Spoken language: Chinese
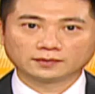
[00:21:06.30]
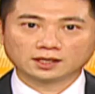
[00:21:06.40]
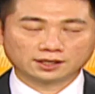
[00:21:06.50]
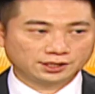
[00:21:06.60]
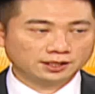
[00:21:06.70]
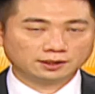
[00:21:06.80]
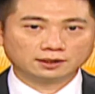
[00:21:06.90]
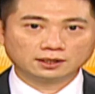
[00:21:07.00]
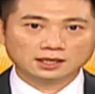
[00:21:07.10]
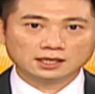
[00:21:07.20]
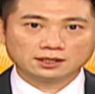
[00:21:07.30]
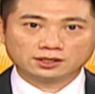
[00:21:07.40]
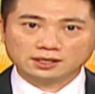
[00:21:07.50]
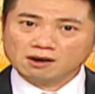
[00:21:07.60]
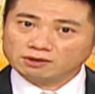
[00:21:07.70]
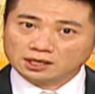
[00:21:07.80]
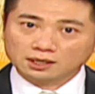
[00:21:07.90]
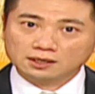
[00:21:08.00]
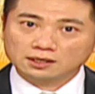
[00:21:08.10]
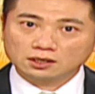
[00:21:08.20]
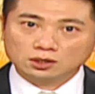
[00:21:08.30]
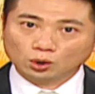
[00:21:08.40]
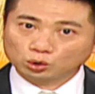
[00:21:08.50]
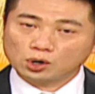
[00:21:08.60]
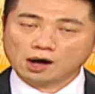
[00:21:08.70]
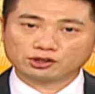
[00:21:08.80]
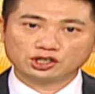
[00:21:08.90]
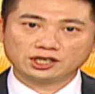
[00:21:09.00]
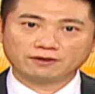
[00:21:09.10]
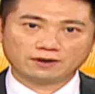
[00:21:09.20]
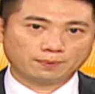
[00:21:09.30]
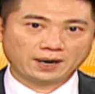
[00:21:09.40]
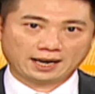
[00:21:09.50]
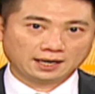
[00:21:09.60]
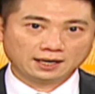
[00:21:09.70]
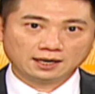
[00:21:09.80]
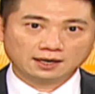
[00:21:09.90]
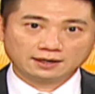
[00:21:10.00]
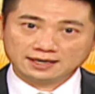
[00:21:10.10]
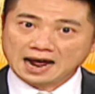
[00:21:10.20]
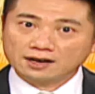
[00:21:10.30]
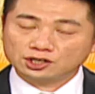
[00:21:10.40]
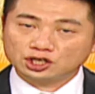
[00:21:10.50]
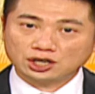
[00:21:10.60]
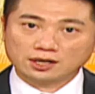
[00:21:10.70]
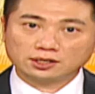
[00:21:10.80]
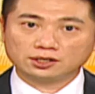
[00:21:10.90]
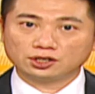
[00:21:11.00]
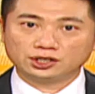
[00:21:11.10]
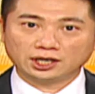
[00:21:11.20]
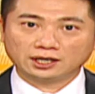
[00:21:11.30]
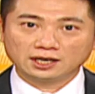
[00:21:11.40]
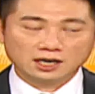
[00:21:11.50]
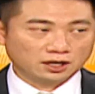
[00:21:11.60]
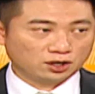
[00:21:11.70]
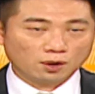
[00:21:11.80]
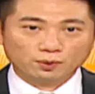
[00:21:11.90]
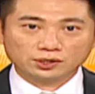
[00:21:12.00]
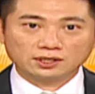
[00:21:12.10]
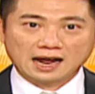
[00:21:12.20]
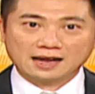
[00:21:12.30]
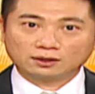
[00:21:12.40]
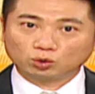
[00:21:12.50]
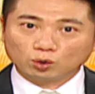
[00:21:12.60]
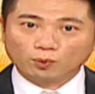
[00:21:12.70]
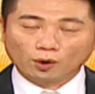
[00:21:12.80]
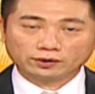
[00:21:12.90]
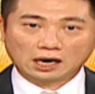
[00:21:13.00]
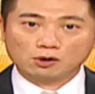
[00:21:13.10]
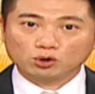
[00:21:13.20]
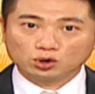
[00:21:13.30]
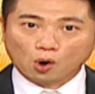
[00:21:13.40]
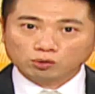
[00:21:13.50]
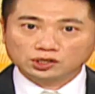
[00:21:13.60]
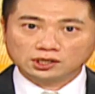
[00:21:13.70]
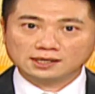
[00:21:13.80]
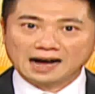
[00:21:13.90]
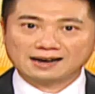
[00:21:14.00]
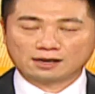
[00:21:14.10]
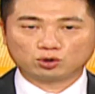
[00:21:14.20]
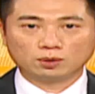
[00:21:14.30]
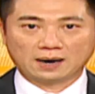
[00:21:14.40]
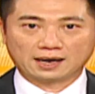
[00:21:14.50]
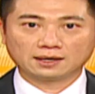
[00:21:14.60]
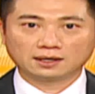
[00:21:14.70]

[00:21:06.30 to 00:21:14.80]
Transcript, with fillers: 可是只要你有做好资金分配，你拿的是闲置资金，你又不是拿来赌博，然后用融资杠杆去买。